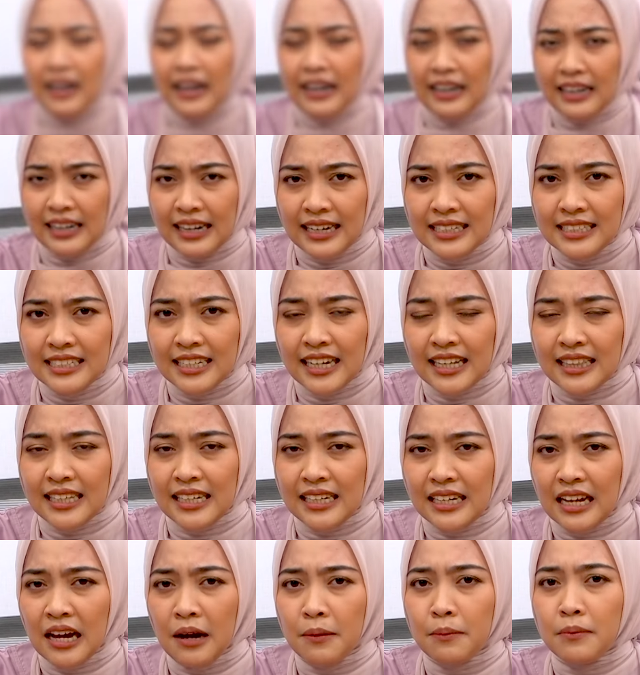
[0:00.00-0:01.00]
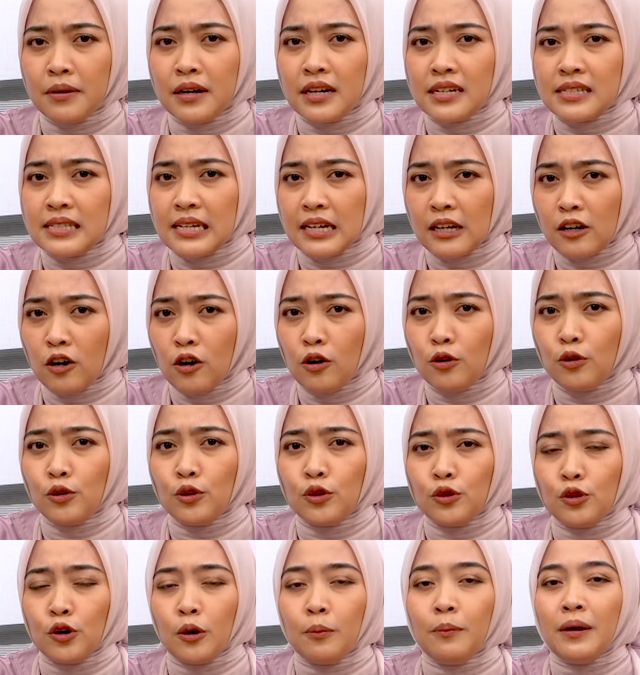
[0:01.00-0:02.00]
karena jika tidak beresiko
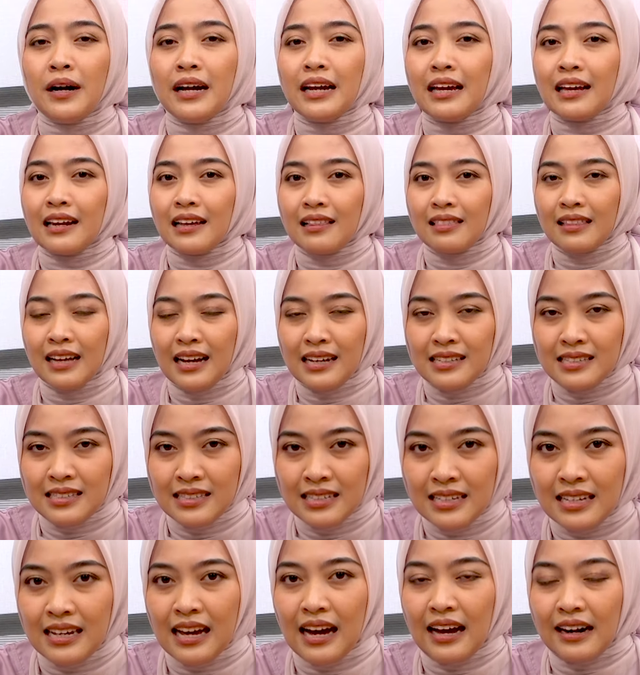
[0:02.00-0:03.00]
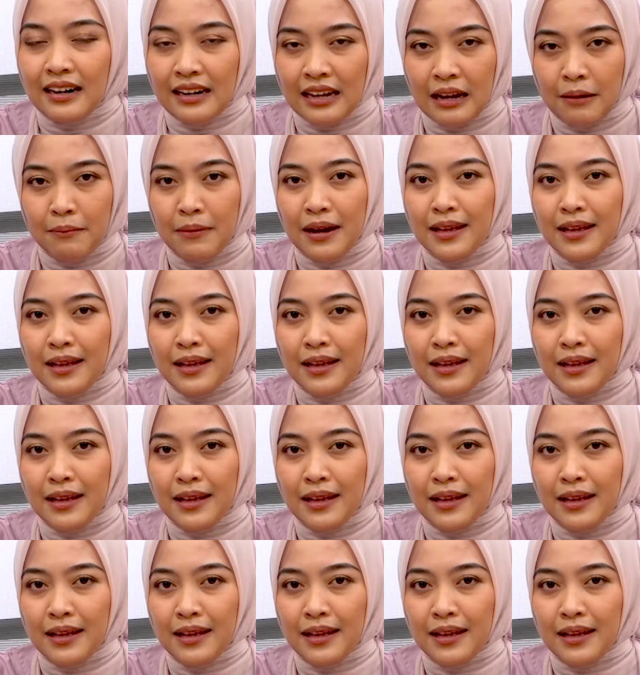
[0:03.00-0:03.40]
untuk mengiritasi area